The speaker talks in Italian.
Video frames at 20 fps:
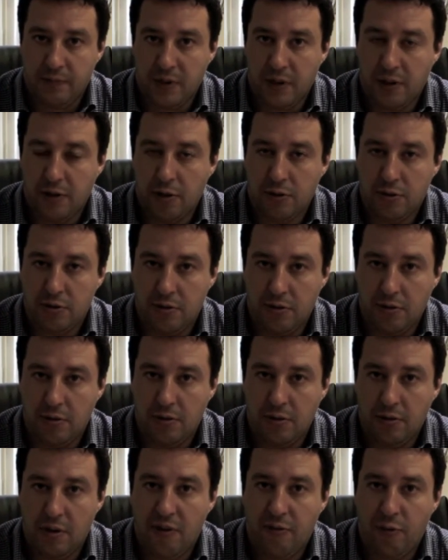Il
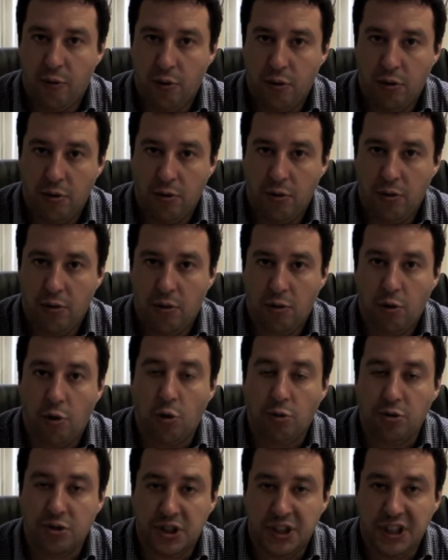nostro lavoro
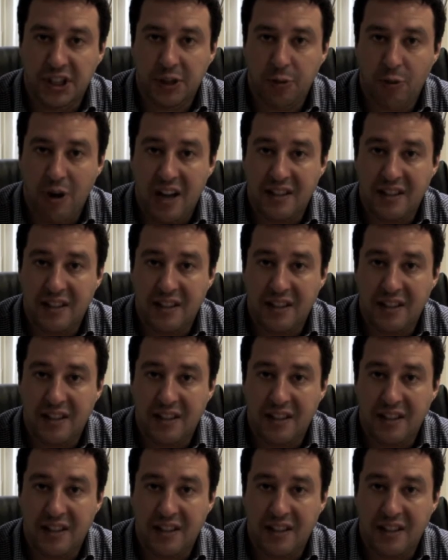continua,